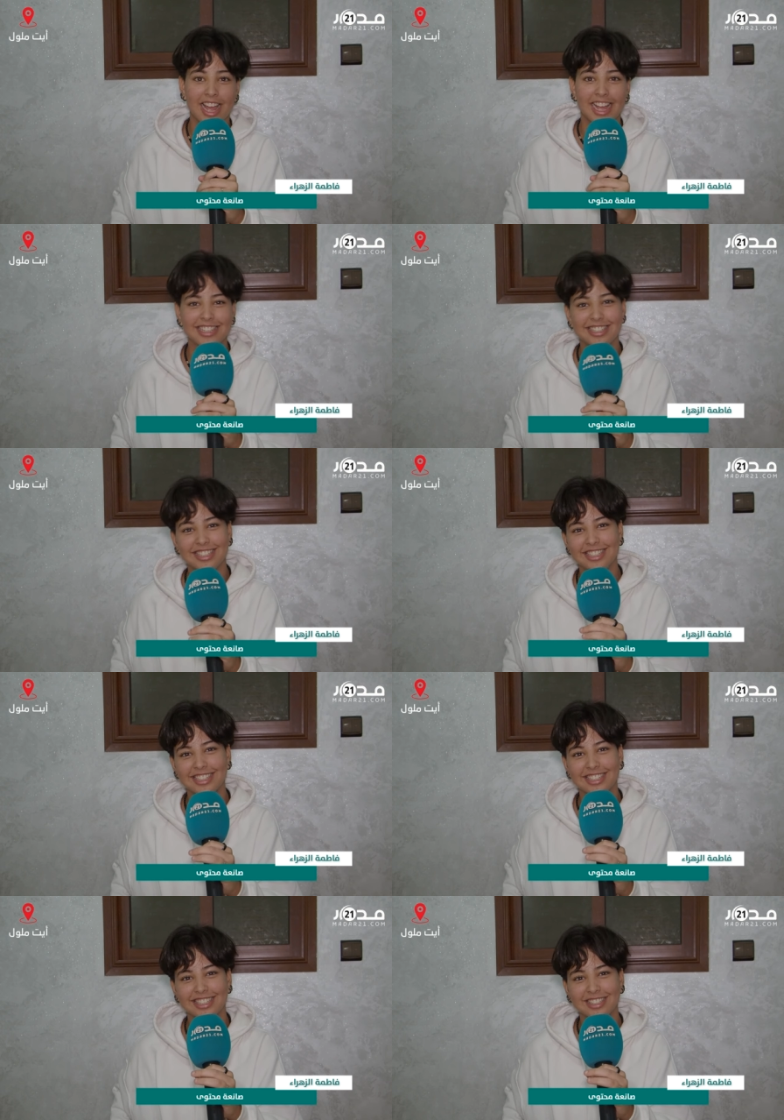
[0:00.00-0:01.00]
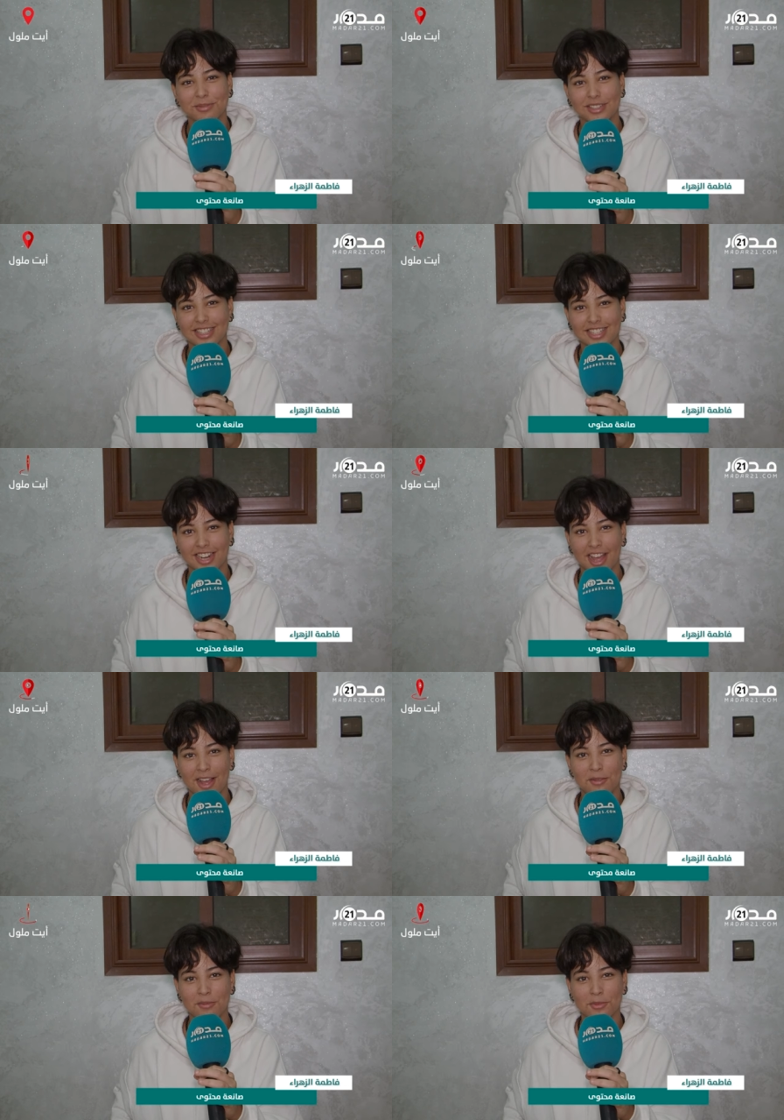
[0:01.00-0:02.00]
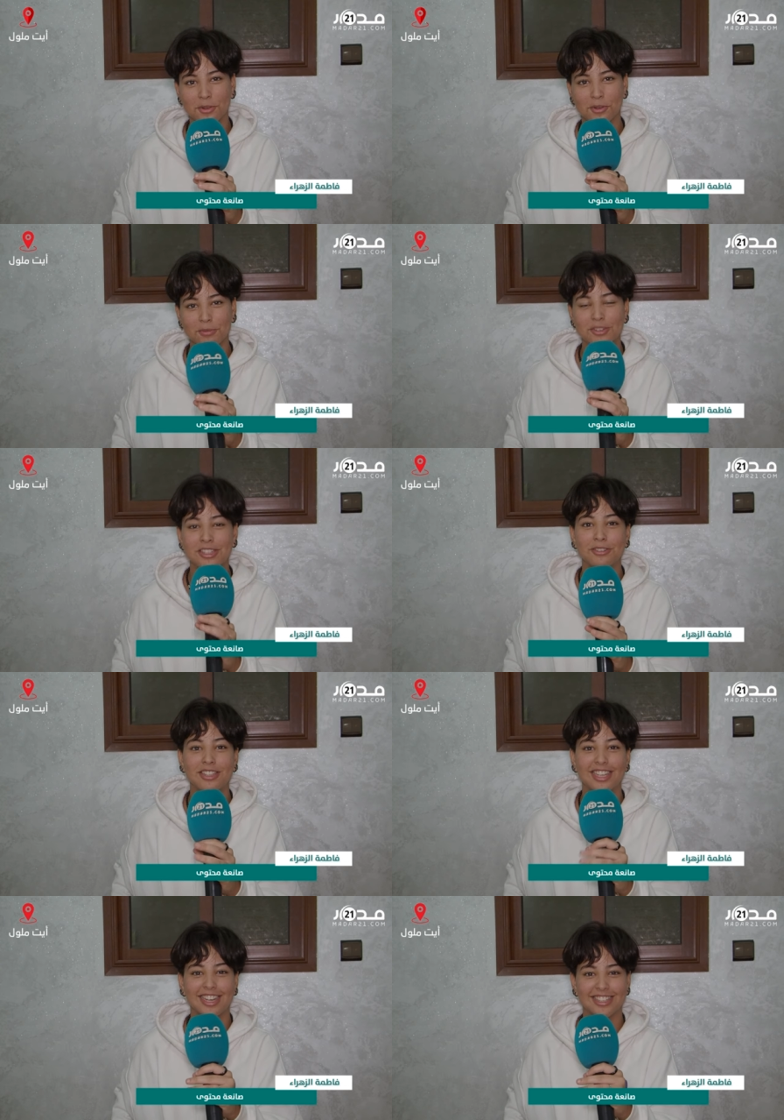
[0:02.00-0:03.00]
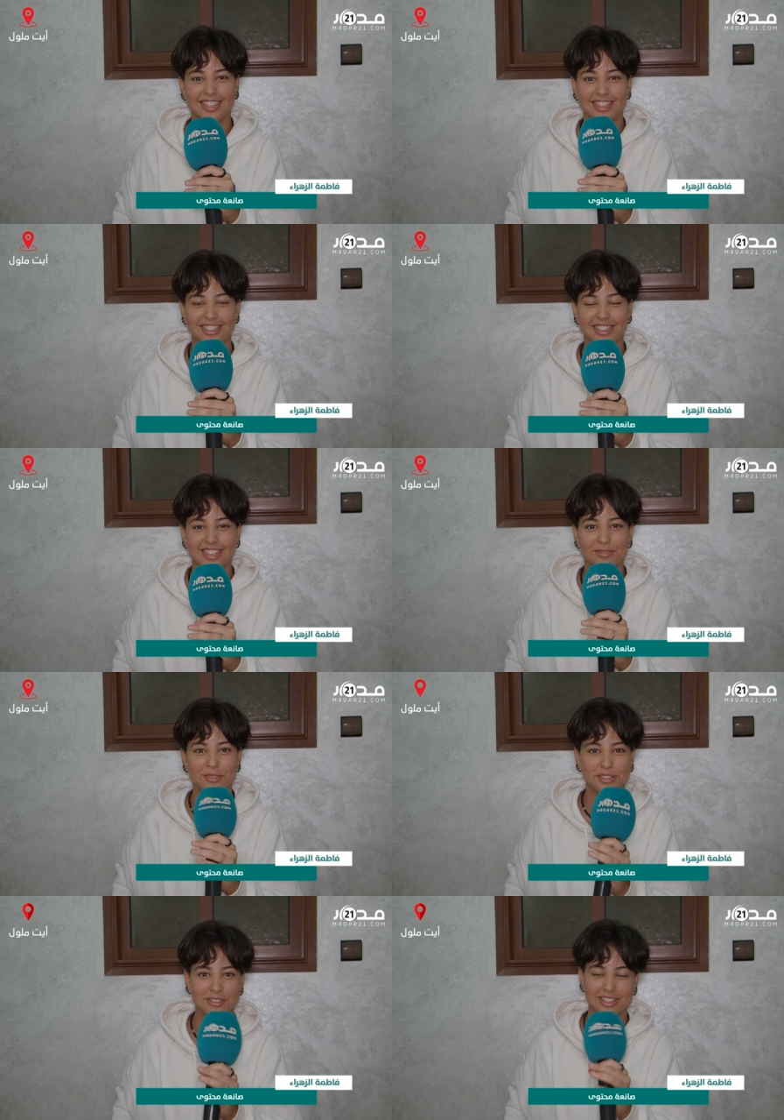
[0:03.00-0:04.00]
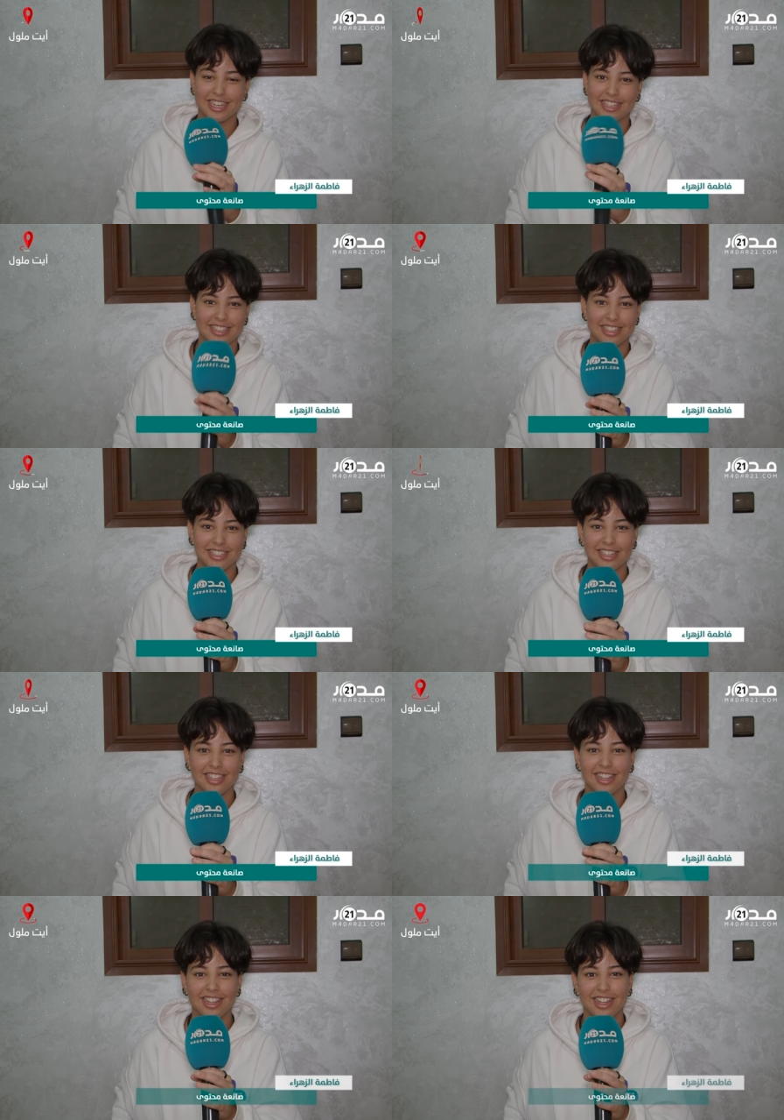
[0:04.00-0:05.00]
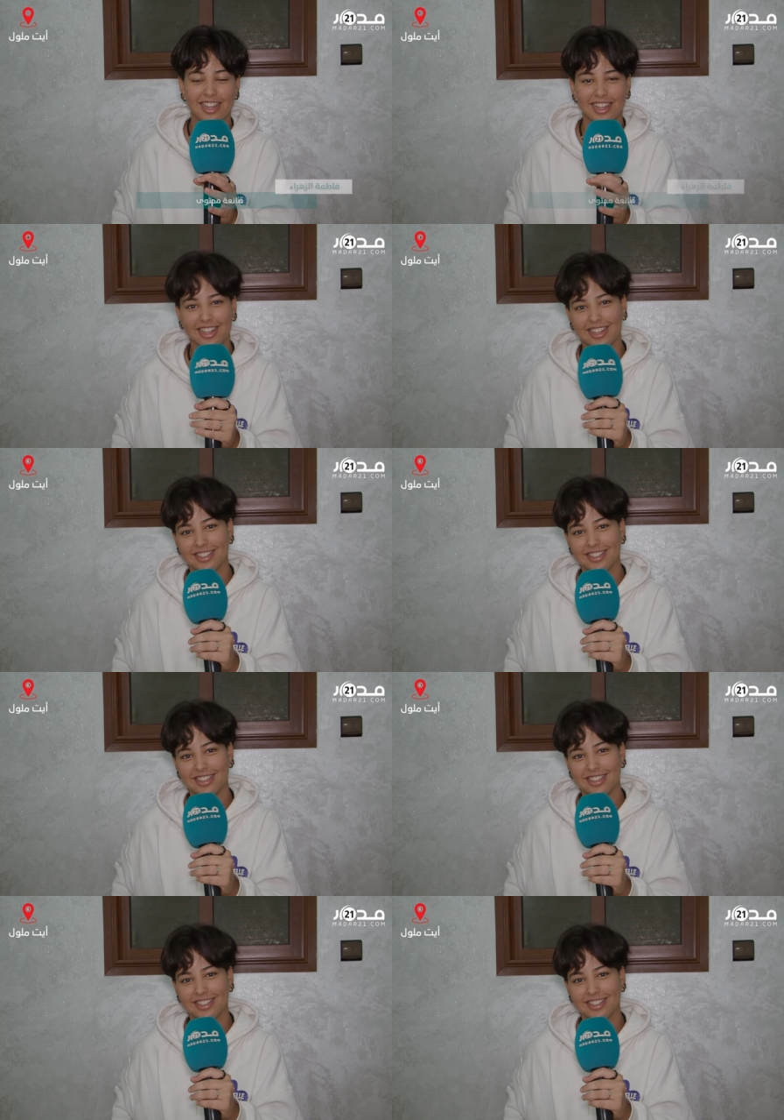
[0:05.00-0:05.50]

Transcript: عندي 17 عام والمستوى الدراسه المستوى الدراسي ديالي آه،